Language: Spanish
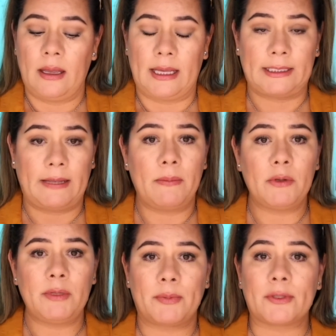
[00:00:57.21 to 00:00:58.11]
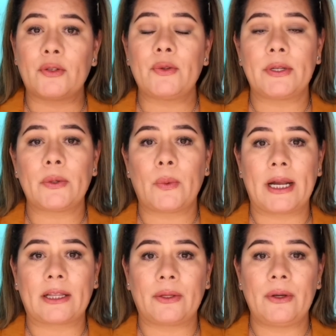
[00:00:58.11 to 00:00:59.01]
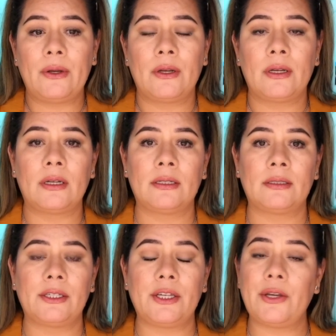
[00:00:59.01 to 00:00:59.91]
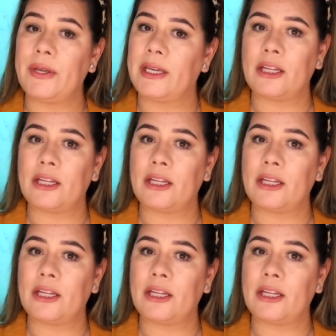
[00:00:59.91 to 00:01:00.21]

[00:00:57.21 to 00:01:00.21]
Estábamos mi esposo y yo en el cuarto y oí